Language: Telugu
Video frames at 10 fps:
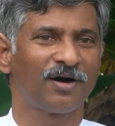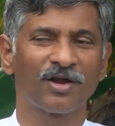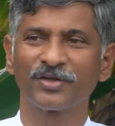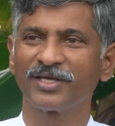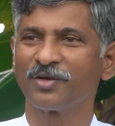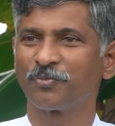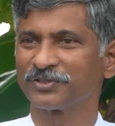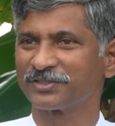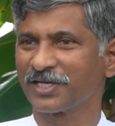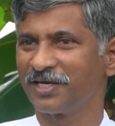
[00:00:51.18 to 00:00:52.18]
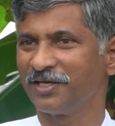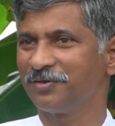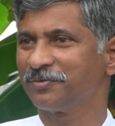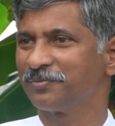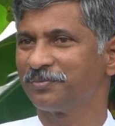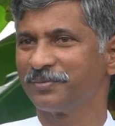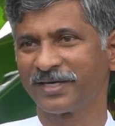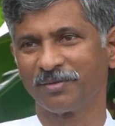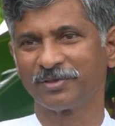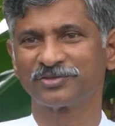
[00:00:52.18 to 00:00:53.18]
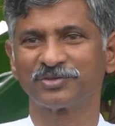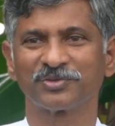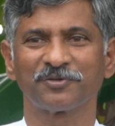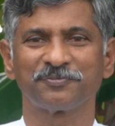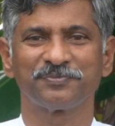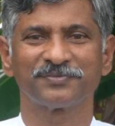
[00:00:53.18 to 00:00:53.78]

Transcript: ఆరోగ్యాన్ని పొందటాన్ని మేము గమనిస్తూ ఉన్నాం